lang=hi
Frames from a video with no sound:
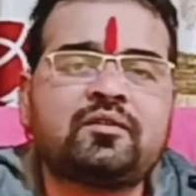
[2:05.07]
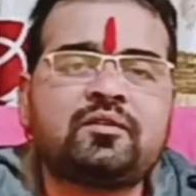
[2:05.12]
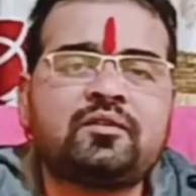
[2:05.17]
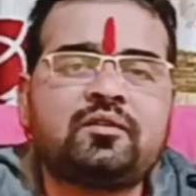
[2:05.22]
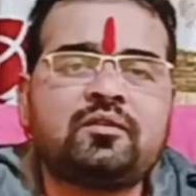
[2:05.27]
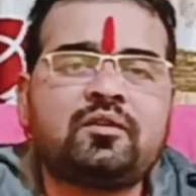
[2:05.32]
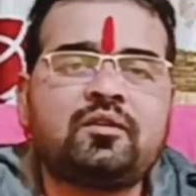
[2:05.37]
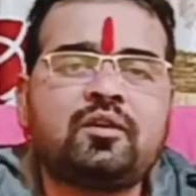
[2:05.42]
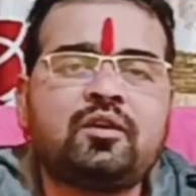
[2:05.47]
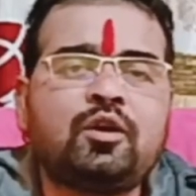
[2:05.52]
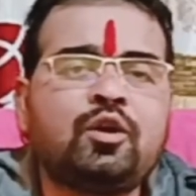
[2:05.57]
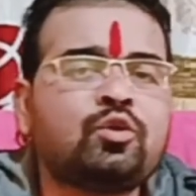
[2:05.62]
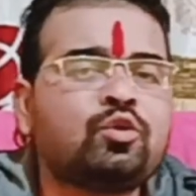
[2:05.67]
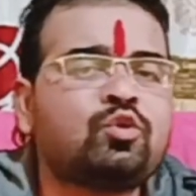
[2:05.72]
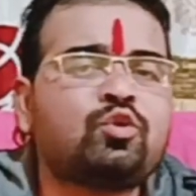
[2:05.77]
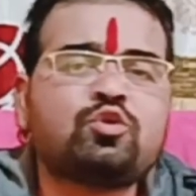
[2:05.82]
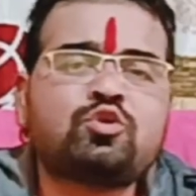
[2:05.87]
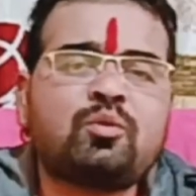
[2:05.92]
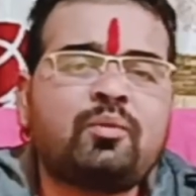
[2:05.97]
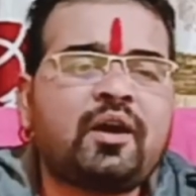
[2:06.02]
तो
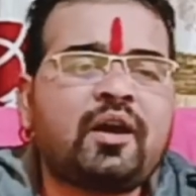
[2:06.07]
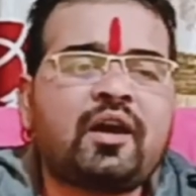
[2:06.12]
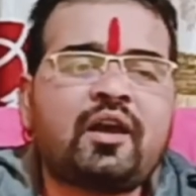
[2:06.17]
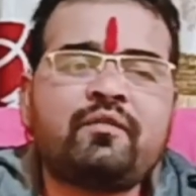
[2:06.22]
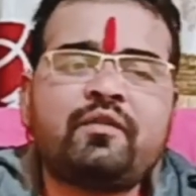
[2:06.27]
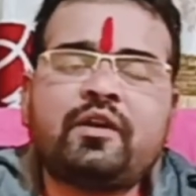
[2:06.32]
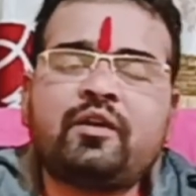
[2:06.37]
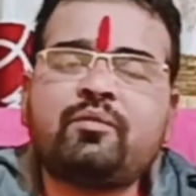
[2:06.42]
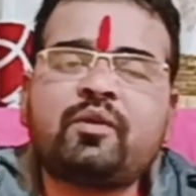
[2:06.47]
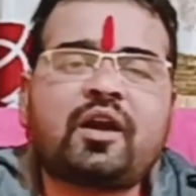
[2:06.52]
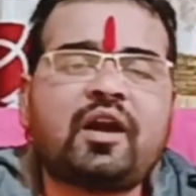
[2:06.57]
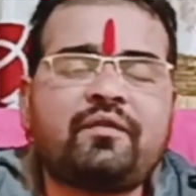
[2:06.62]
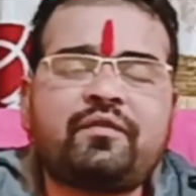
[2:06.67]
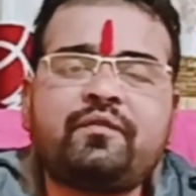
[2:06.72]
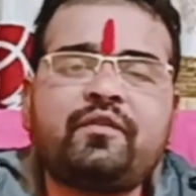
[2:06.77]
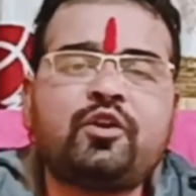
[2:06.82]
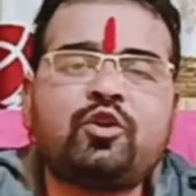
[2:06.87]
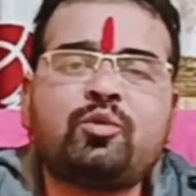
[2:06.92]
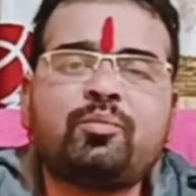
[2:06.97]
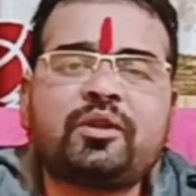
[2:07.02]
दोस्तों मैं हर वीडियो में काफी
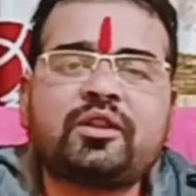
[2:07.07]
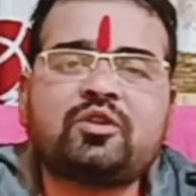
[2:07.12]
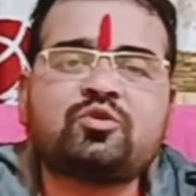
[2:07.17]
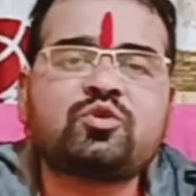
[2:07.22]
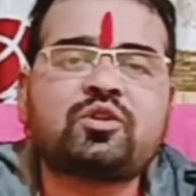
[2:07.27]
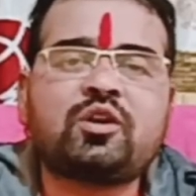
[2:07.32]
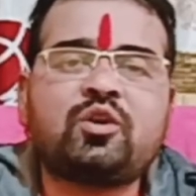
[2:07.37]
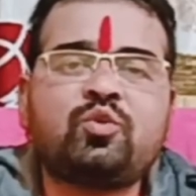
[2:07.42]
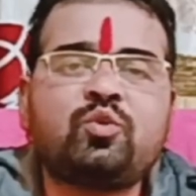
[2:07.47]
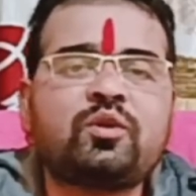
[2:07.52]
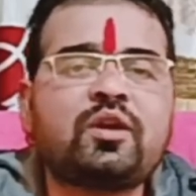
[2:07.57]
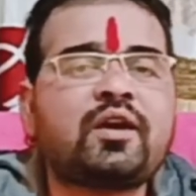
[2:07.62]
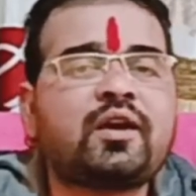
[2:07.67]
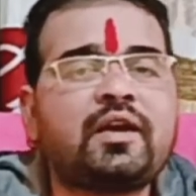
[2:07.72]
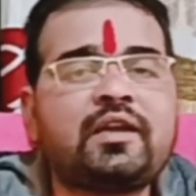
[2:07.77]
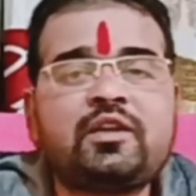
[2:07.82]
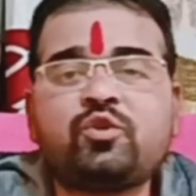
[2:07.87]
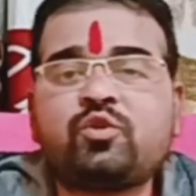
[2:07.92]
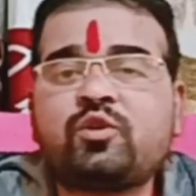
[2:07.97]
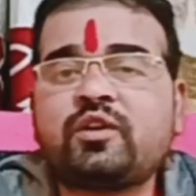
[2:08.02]
वीडियो में बता चुका हूं कि
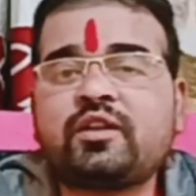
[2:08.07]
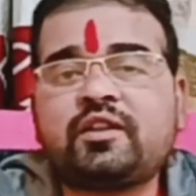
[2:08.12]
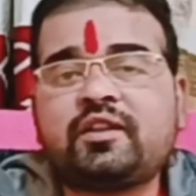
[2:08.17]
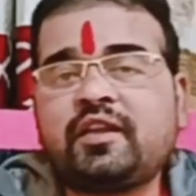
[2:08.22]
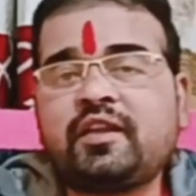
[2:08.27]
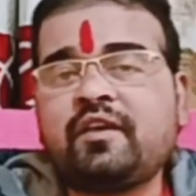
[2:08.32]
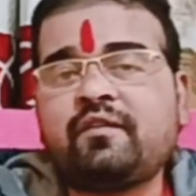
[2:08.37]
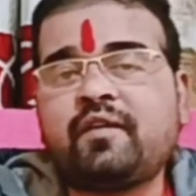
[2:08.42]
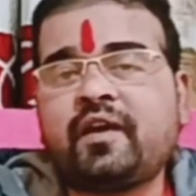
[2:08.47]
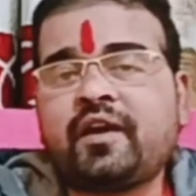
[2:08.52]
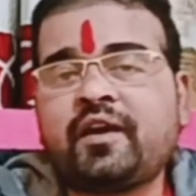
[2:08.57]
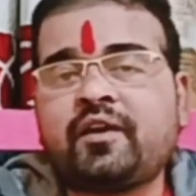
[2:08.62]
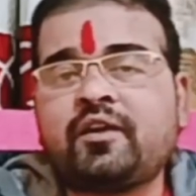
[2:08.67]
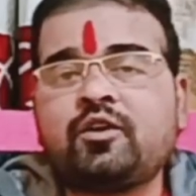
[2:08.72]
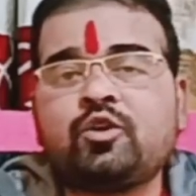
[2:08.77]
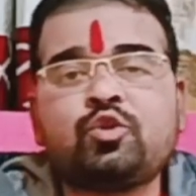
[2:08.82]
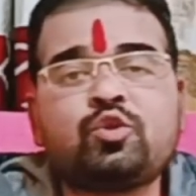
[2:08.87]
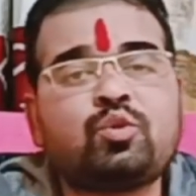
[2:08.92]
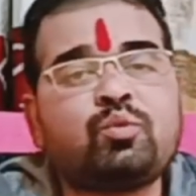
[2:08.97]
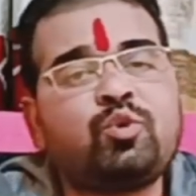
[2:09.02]
कलयुग के देव हैं
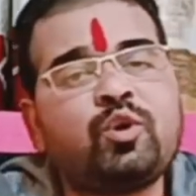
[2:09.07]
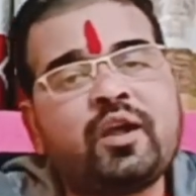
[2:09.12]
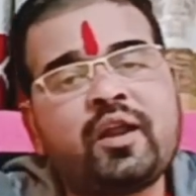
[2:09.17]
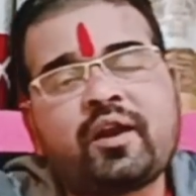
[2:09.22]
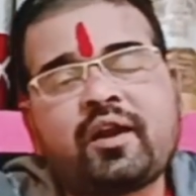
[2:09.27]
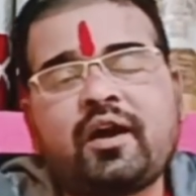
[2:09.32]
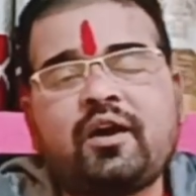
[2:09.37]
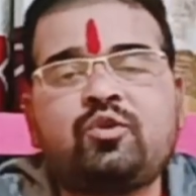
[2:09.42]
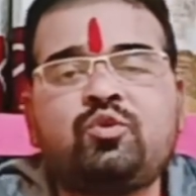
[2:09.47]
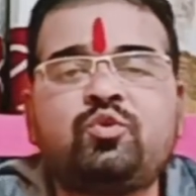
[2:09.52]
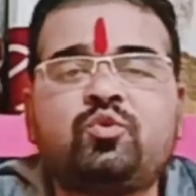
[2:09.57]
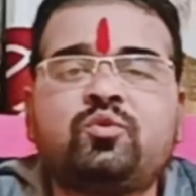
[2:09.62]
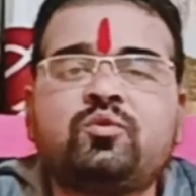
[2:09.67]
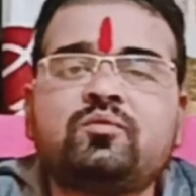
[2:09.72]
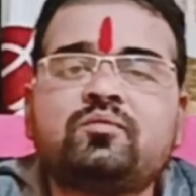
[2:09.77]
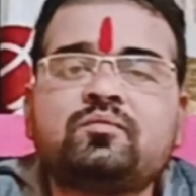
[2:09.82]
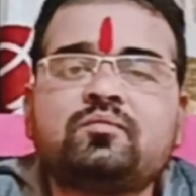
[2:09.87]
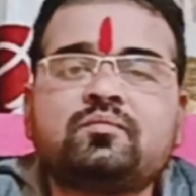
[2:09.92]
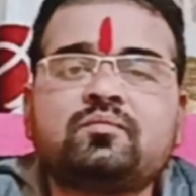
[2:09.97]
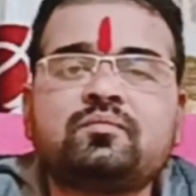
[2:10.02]
तो वो है राहु
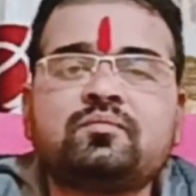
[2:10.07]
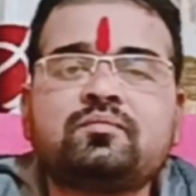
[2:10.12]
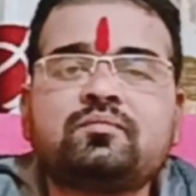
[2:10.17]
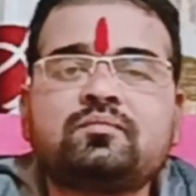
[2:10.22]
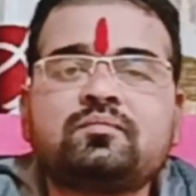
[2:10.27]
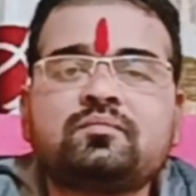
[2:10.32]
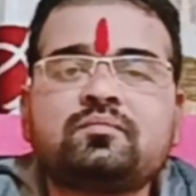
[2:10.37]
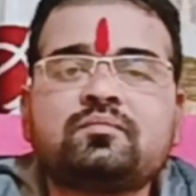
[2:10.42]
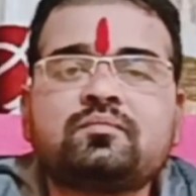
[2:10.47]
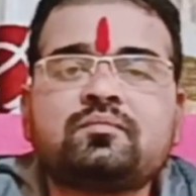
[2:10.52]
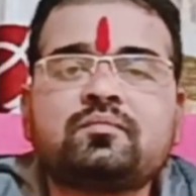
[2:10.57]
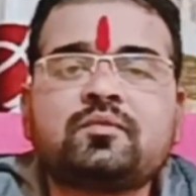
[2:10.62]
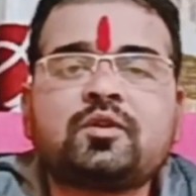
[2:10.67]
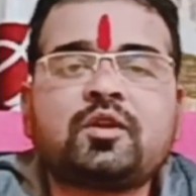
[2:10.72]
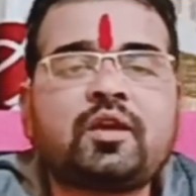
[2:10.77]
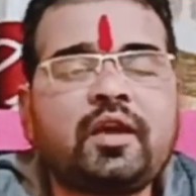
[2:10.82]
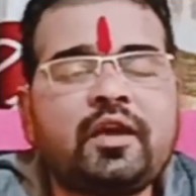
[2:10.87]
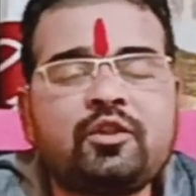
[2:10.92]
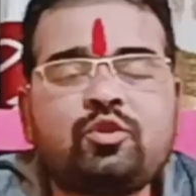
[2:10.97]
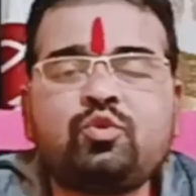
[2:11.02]

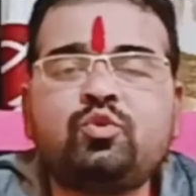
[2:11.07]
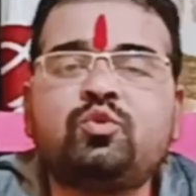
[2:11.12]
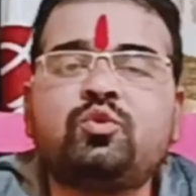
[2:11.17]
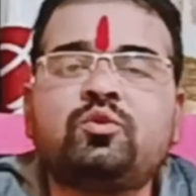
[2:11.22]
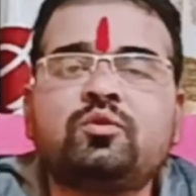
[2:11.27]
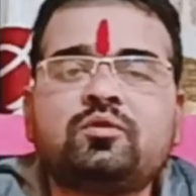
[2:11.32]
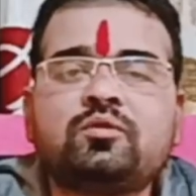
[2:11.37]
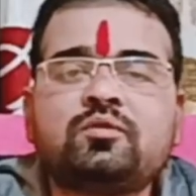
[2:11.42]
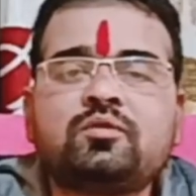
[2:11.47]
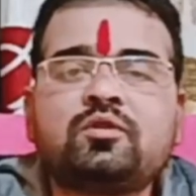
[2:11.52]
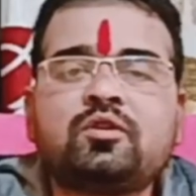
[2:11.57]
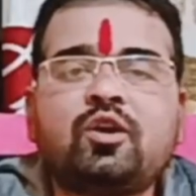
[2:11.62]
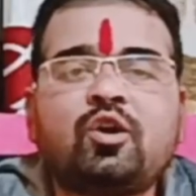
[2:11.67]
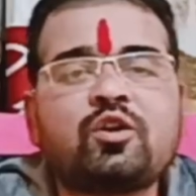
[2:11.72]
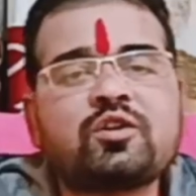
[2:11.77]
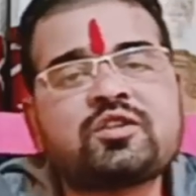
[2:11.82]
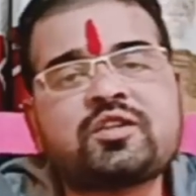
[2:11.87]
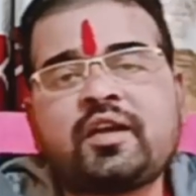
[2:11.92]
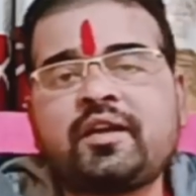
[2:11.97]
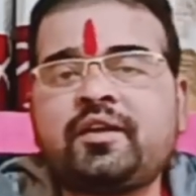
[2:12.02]
केतु और
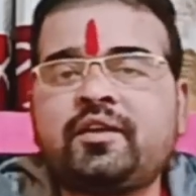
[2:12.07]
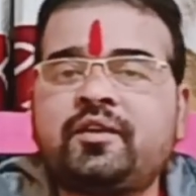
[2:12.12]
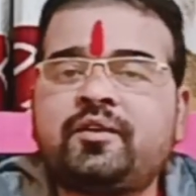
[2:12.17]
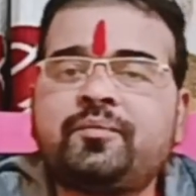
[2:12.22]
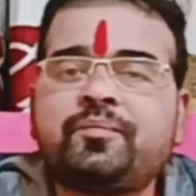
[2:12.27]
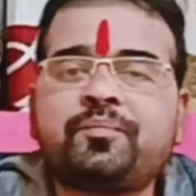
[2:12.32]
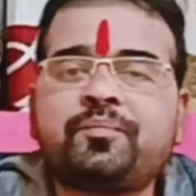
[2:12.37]
शनि